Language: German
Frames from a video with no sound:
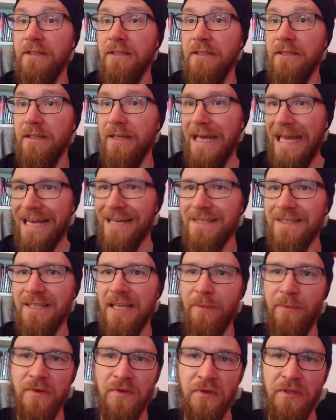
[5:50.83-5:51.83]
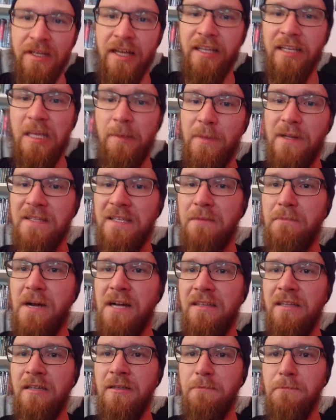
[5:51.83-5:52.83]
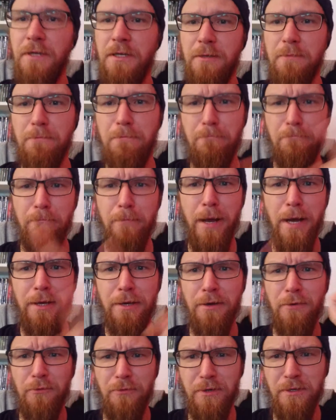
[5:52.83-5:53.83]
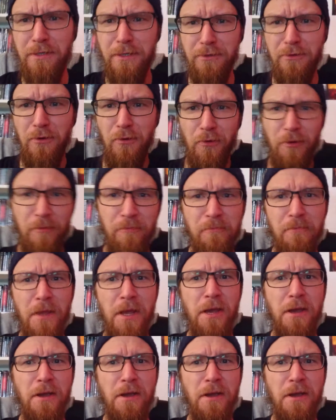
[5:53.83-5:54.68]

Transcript: die erste Episode, die er jemals gemacht hat, mit meinen Untertitelungen.